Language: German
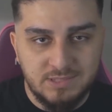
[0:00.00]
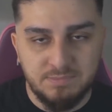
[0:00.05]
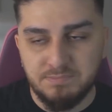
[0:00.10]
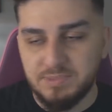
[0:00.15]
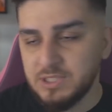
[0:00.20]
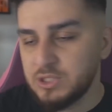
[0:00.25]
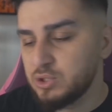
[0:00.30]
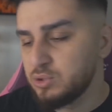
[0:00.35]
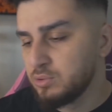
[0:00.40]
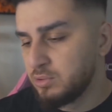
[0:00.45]

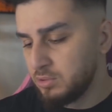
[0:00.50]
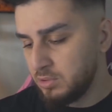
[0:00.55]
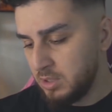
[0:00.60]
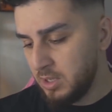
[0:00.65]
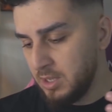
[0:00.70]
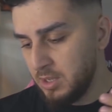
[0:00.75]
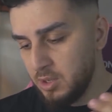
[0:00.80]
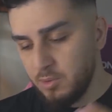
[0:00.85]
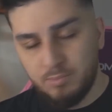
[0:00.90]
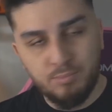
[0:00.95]
bis zur
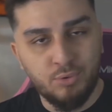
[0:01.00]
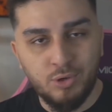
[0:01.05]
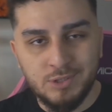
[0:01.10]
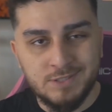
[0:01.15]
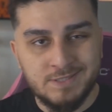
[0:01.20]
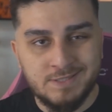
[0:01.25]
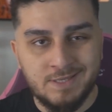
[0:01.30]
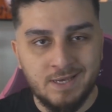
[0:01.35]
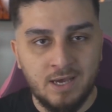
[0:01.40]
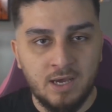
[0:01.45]

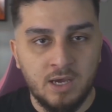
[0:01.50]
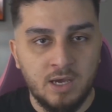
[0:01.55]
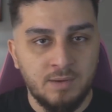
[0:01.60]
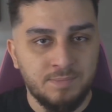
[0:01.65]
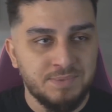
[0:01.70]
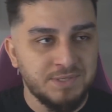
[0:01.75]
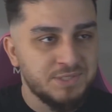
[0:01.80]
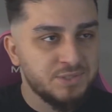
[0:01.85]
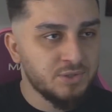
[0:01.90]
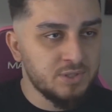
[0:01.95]
Brusthaare,
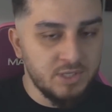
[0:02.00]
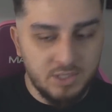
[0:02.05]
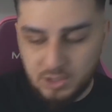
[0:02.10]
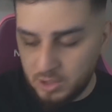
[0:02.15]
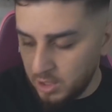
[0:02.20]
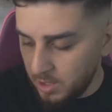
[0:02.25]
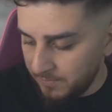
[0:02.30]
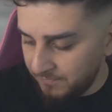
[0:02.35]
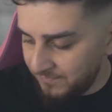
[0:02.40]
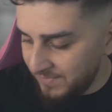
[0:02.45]
bis zu den
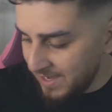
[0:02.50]
Kopf.